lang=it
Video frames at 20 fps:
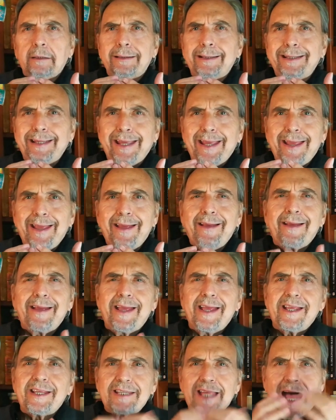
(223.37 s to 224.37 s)
che
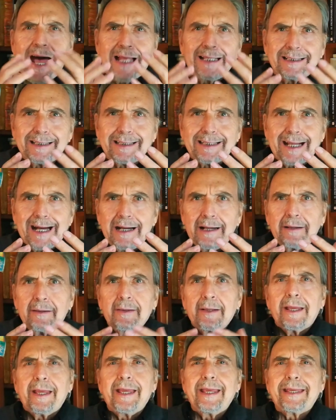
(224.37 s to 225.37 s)
esalta
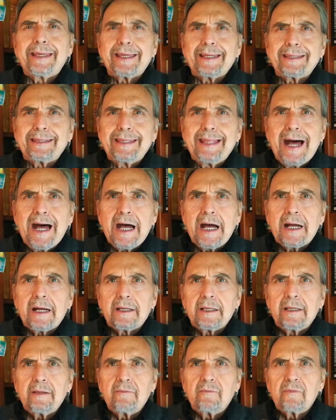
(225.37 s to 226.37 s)
e che dà
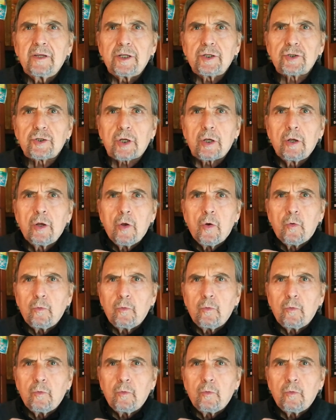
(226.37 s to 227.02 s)
invece